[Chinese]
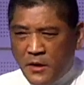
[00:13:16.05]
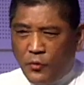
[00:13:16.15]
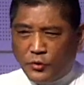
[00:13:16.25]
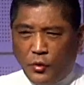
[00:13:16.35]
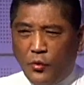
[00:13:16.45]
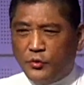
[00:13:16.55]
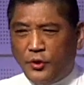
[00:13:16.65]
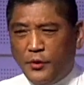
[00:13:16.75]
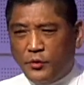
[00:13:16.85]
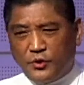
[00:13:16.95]
我说我
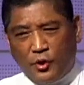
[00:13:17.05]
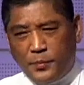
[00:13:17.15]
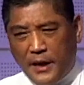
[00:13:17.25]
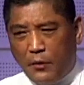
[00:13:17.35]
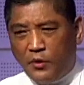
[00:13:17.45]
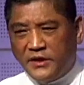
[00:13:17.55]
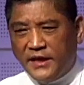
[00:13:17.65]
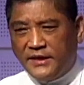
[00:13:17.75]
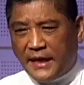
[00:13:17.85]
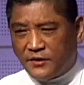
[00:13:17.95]
觉得我受不了，我要
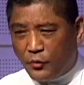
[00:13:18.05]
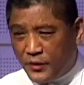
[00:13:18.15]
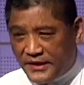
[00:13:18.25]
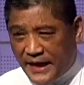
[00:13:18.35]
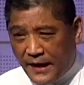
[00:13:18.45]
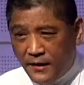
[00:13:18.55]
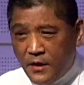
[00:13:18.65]
先下手为强，